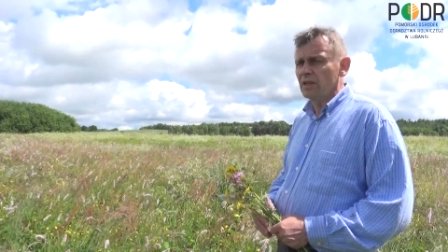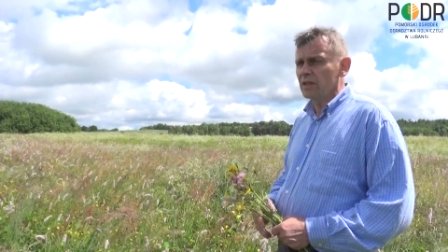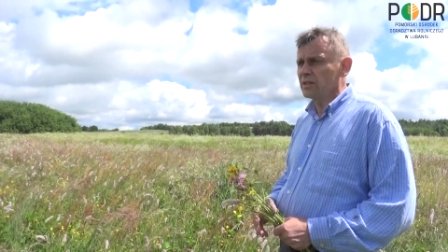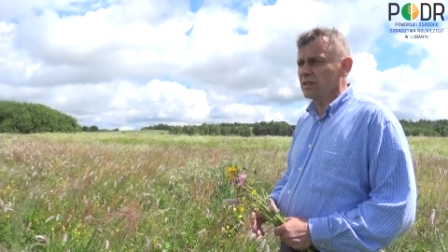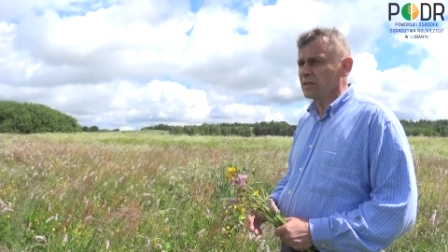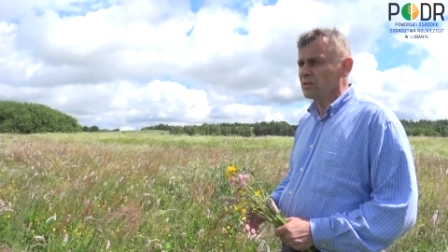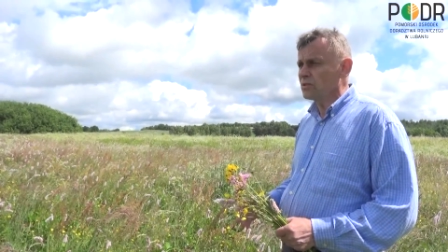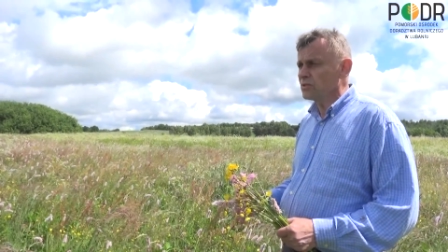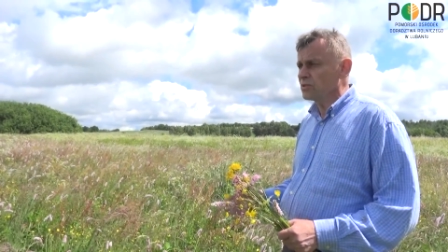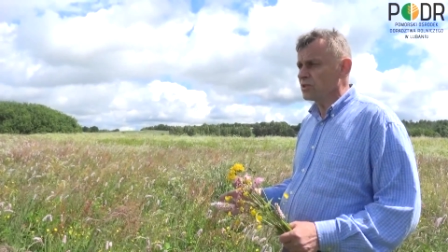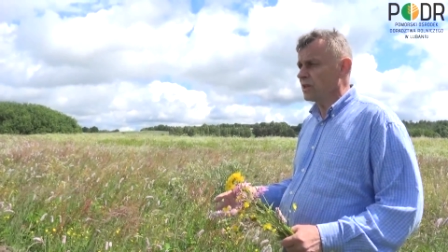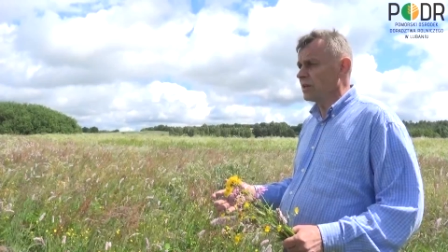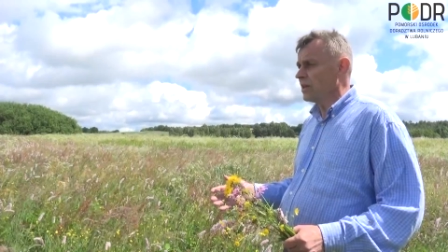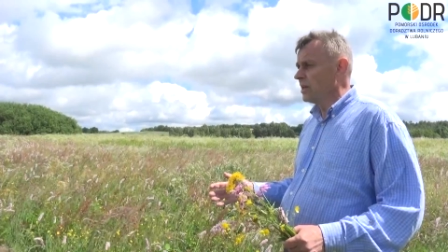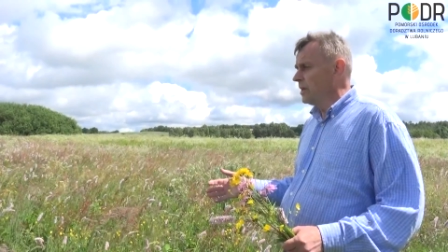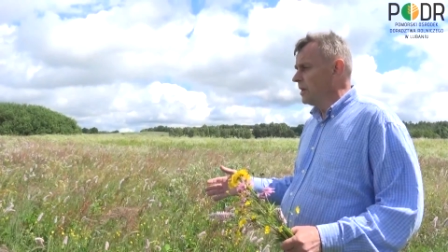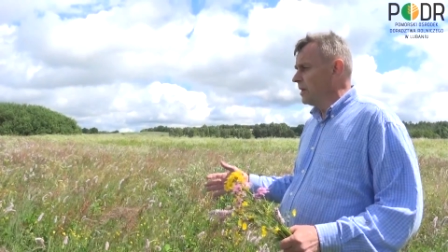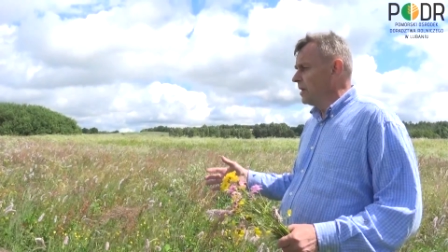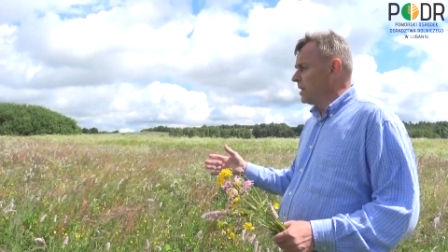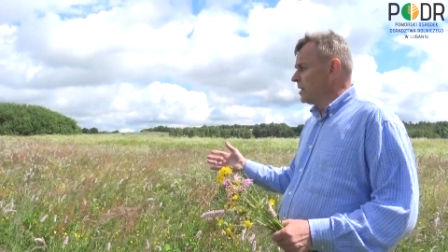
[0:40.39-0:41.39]
Dlatego, że
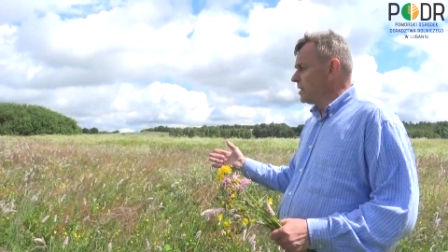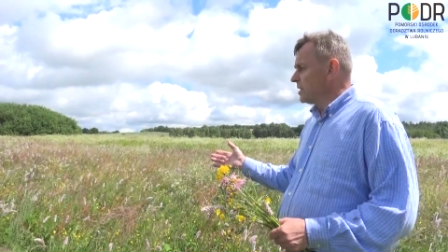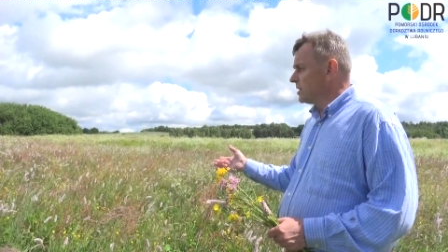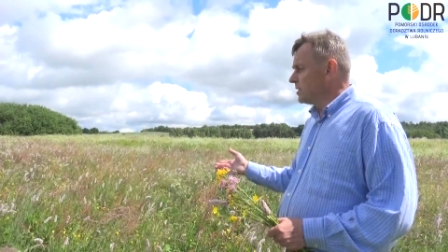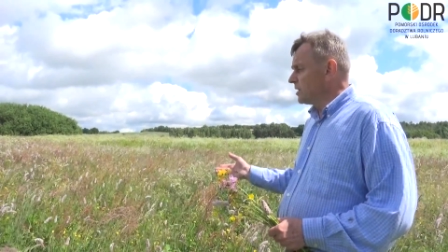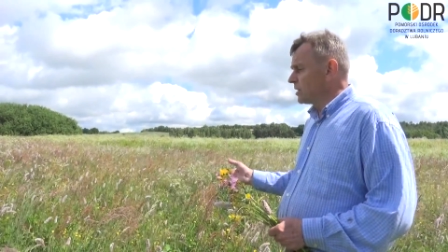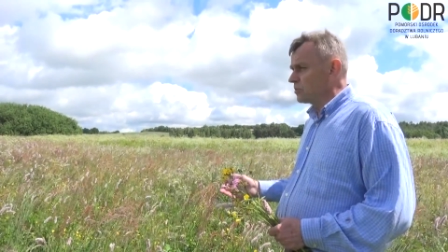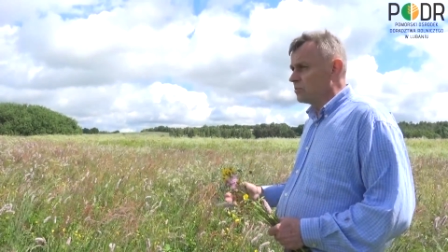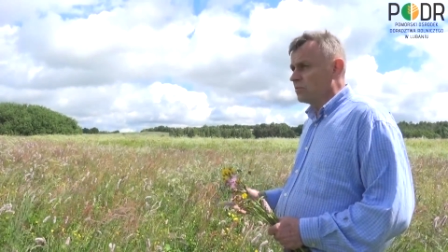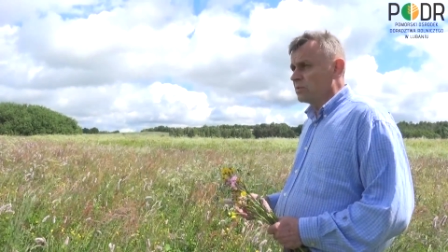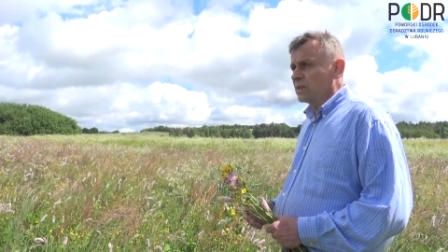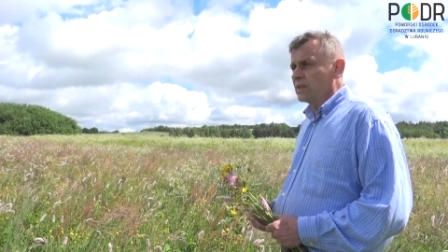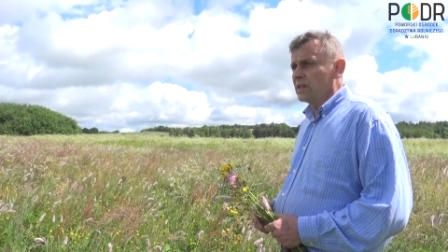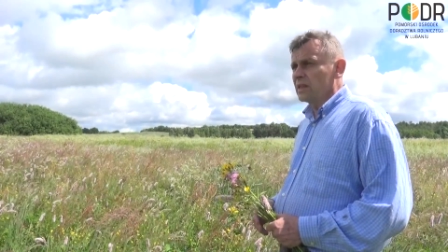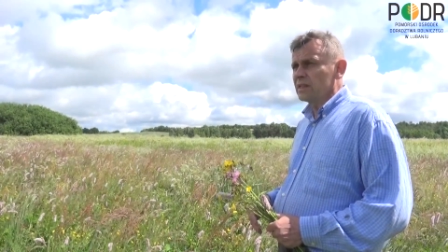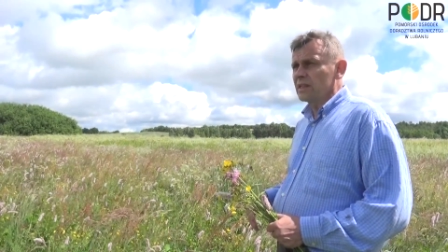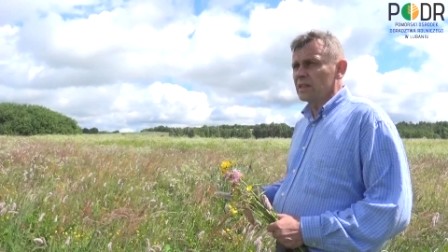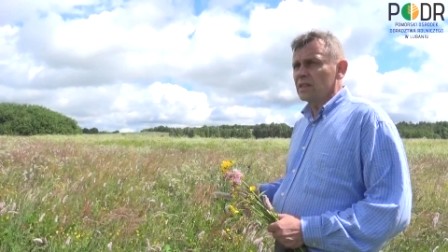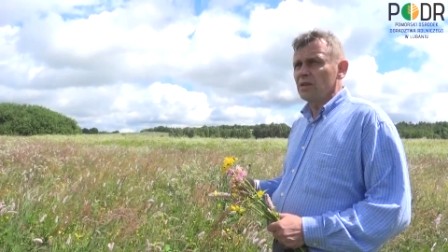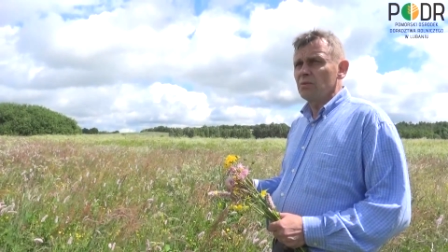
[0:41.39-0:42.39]
jednak tutaj
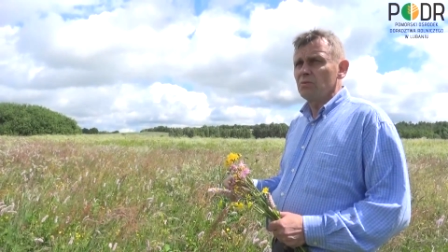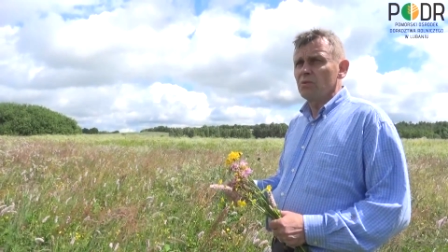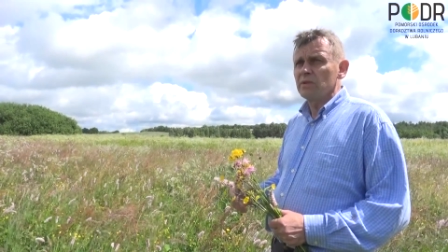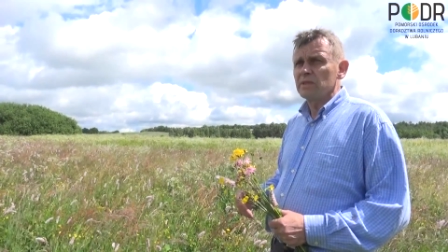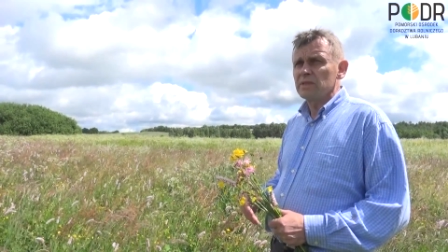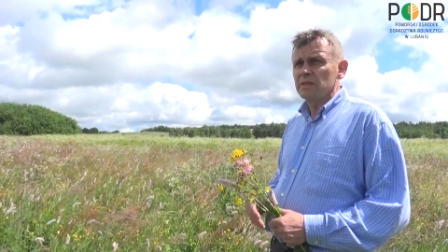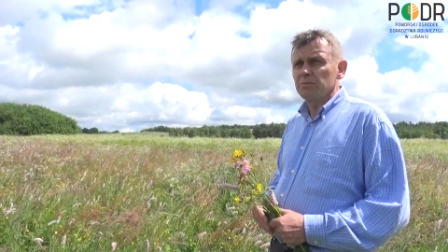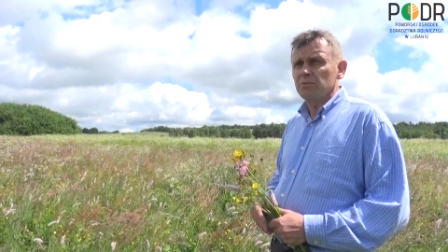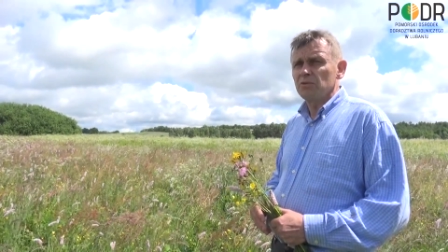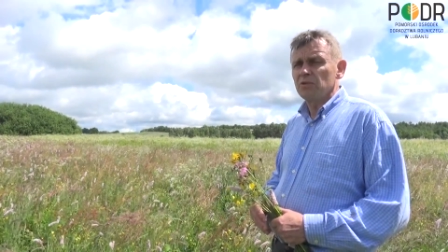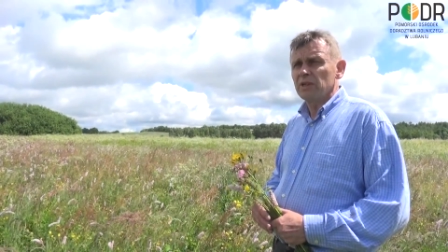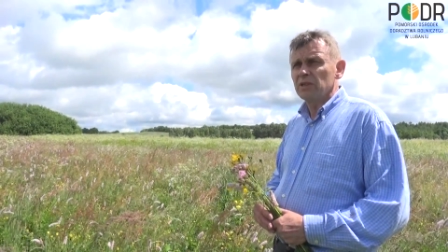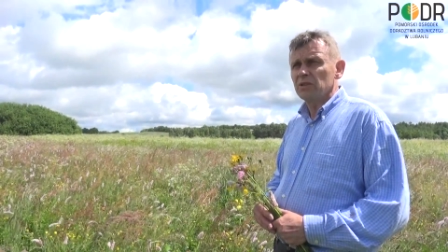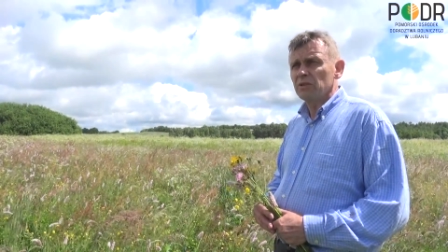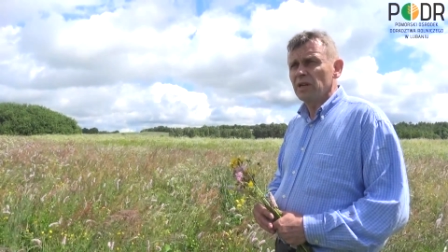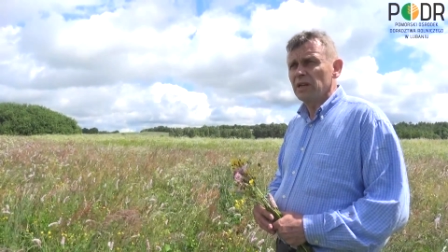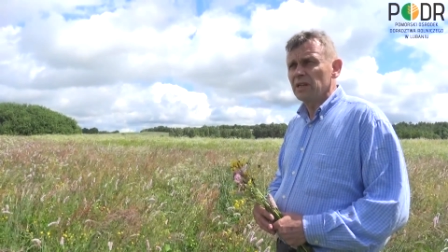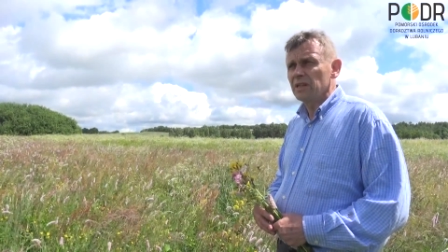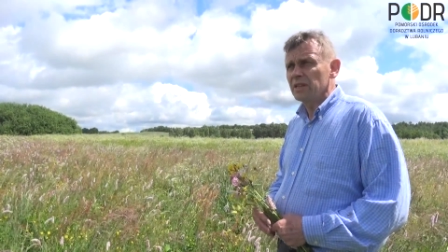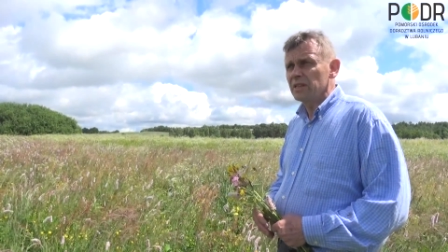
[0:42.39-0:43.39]
na takiej łące
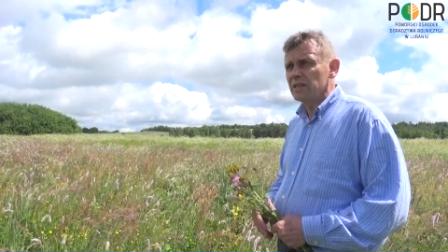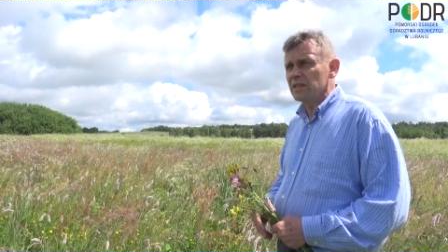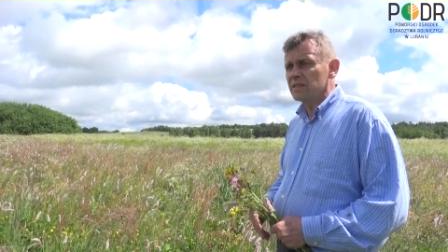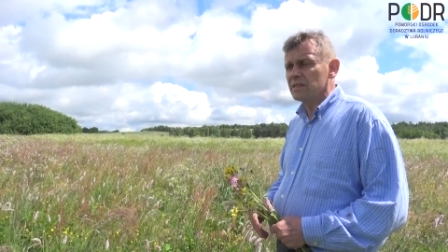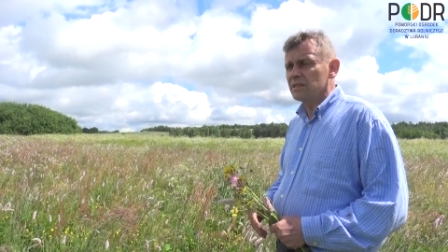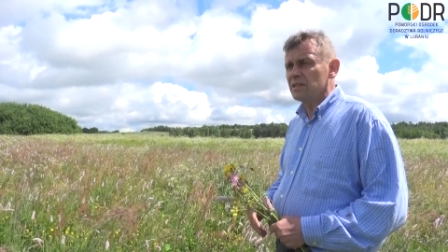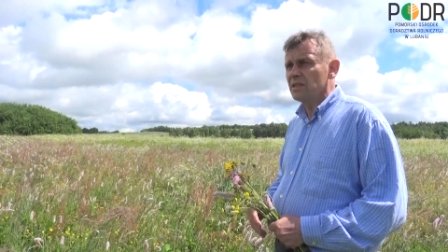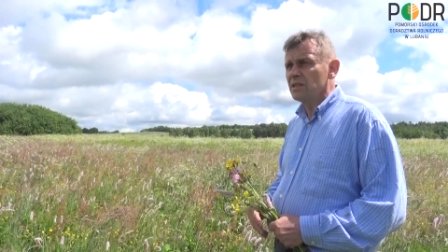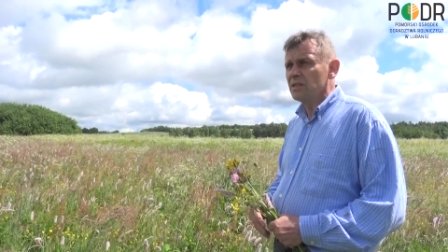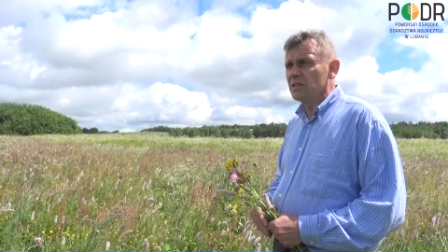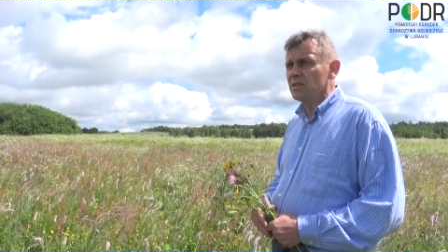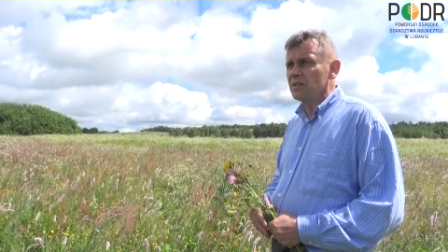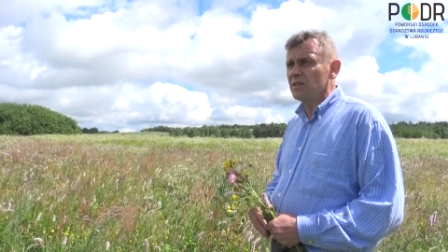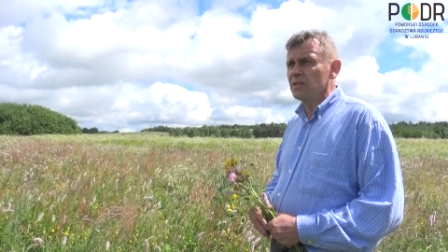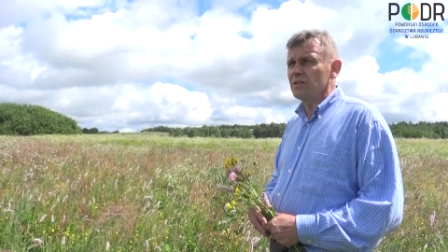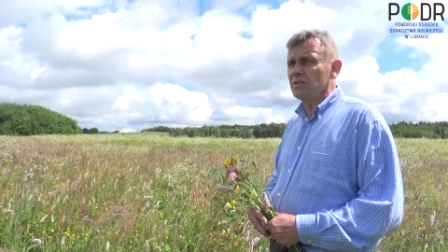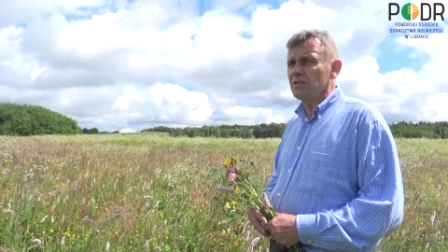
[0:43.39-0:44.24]
półnaturalnej jest e,